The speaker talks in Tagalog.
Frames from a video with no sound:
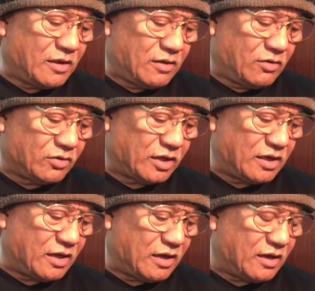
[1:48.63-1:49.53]
Okay,
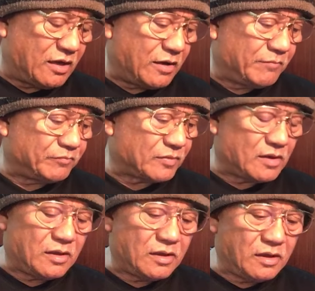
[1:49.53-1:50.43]
ah, uh,
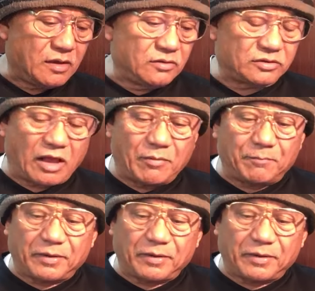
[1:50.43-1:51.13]
yung tamang